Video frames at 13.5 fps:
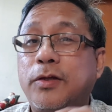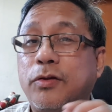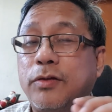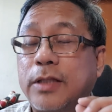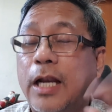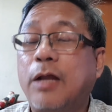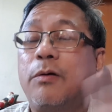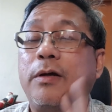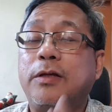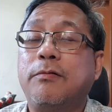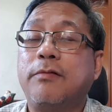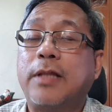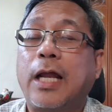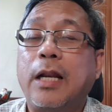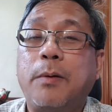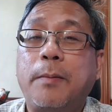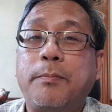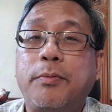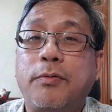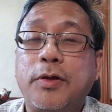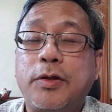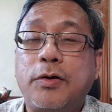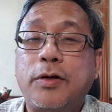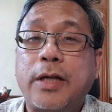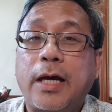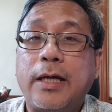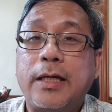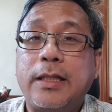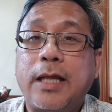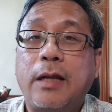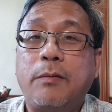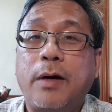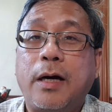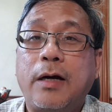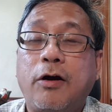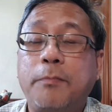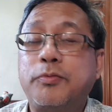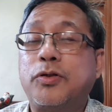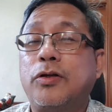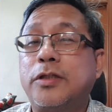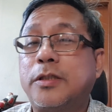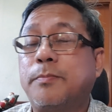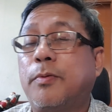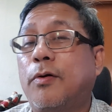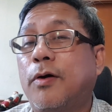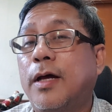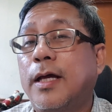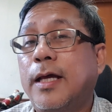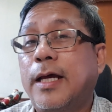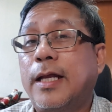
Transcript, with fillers: Yung dalawa yung dalawa pong iyon ay dalawang options po